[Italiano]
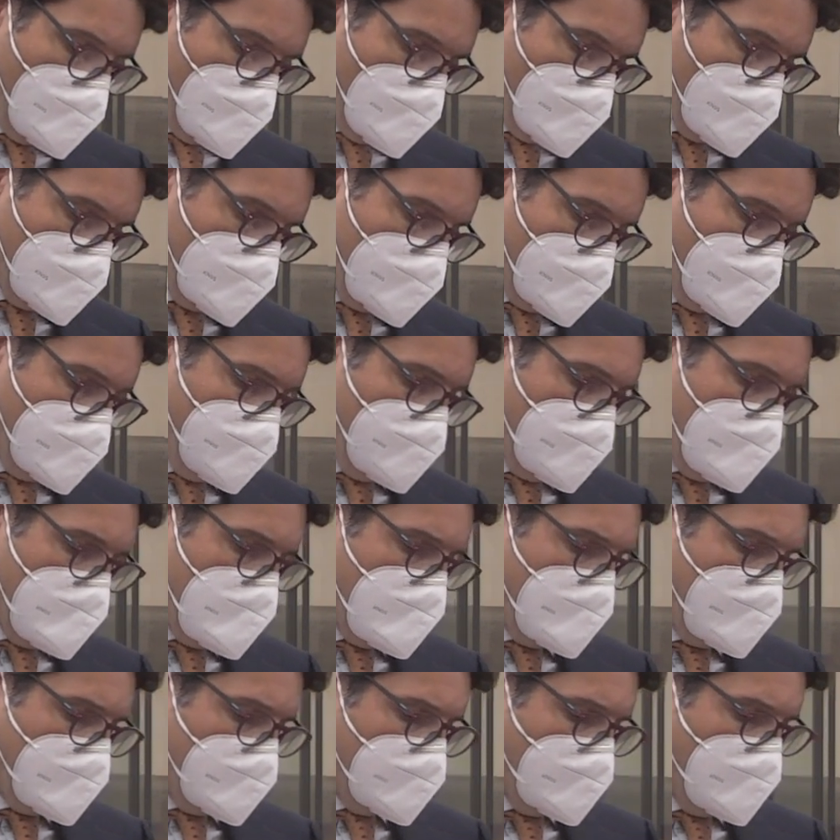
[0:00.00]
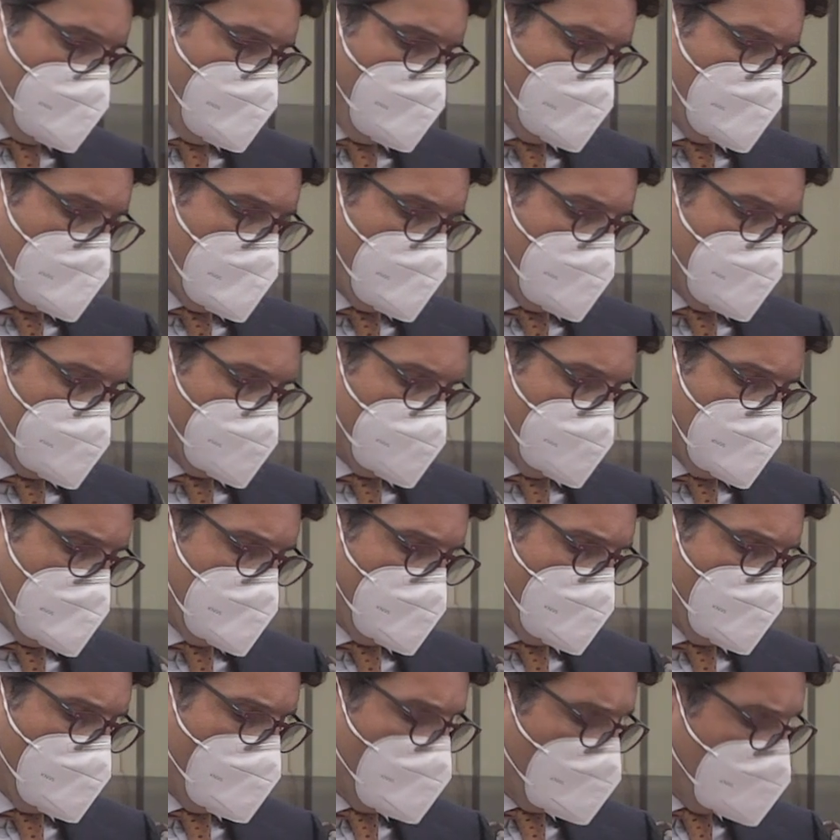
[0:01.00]
Con questo atto di indirizzo la
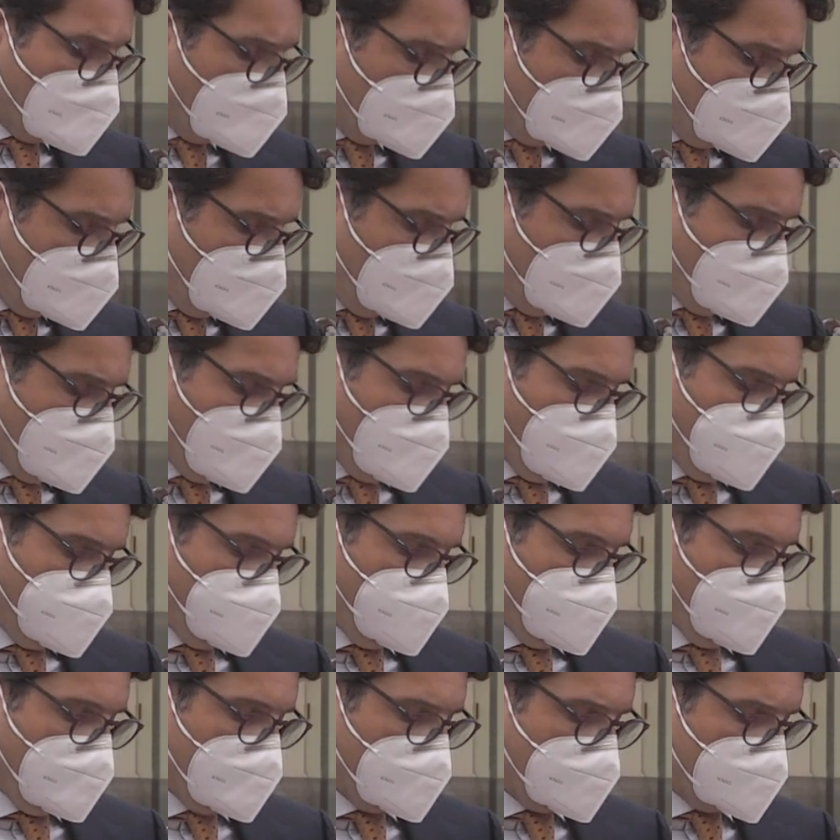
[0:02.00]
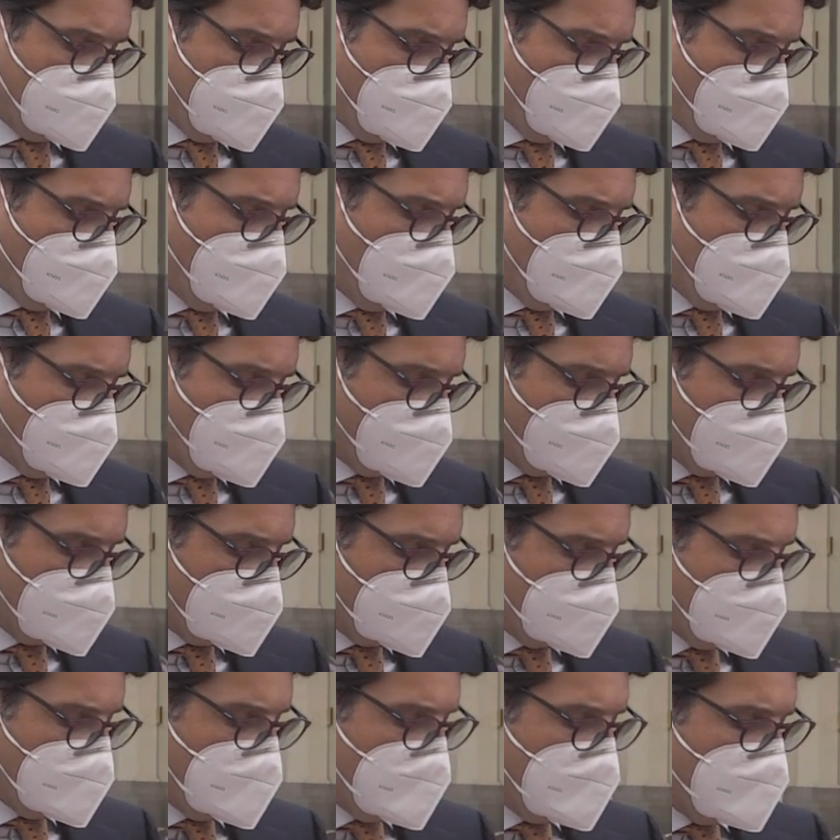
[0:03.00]
Giunta regionale viene impegnata a
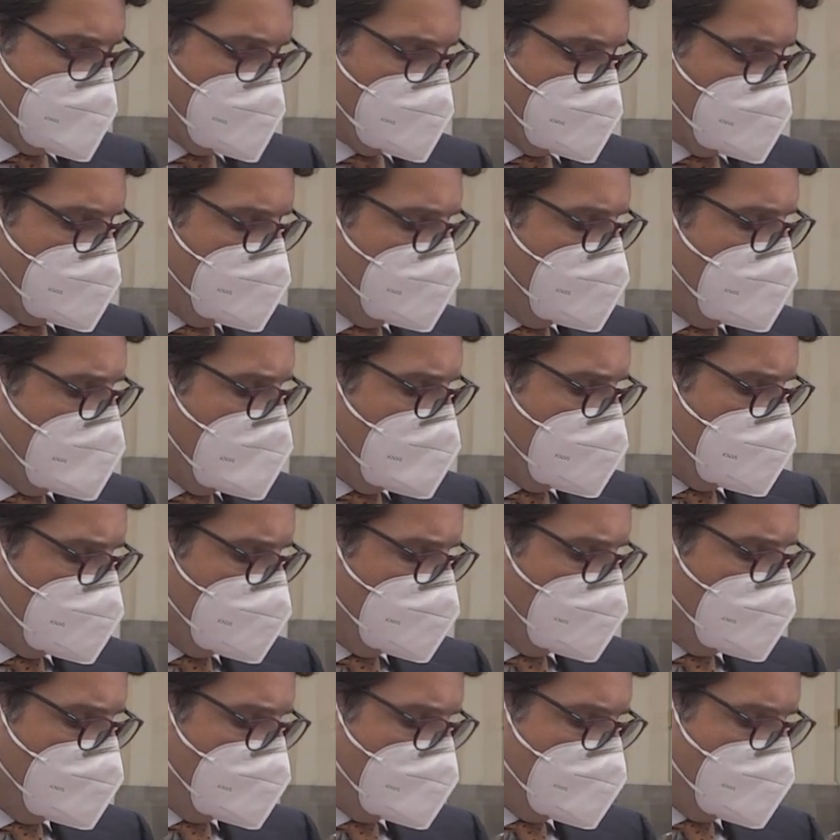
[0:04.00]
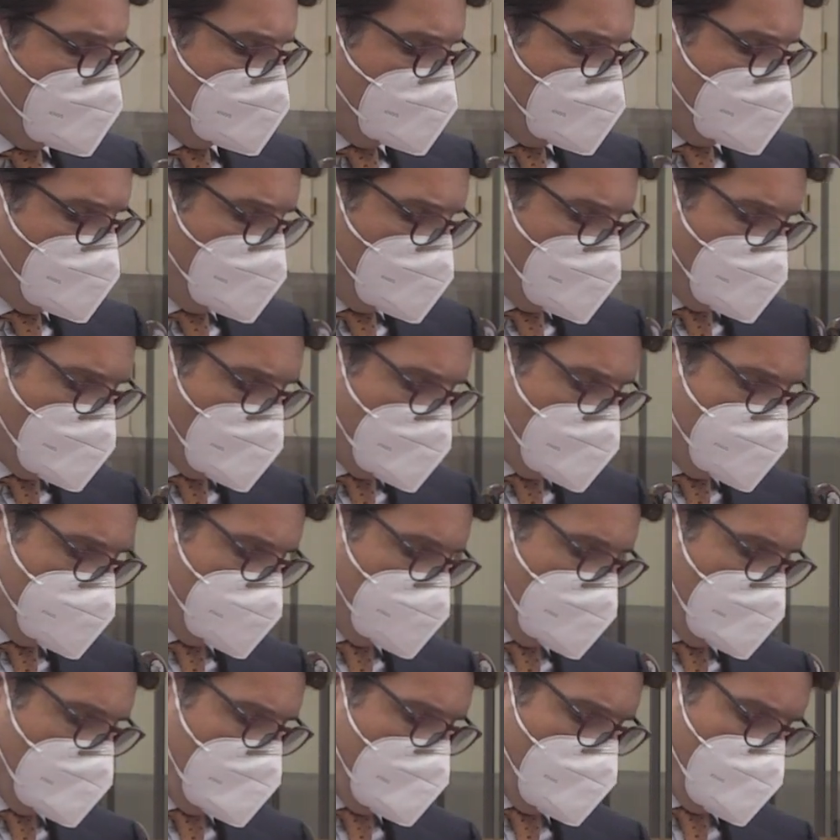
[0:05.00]
sensibilizzare, promuovere e sostenere i
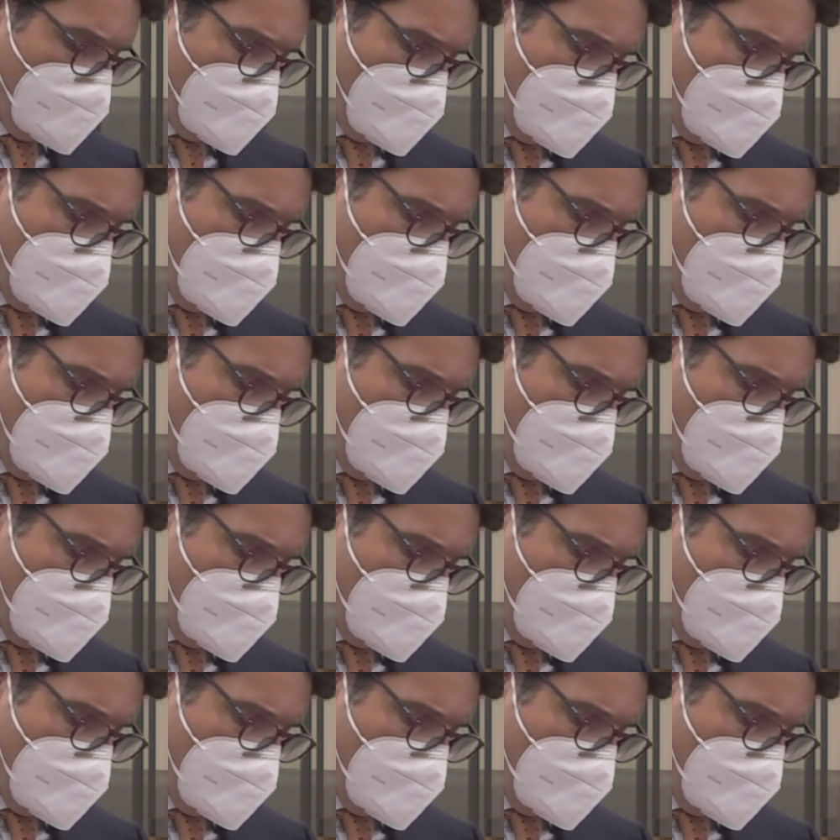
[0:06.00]
comuni della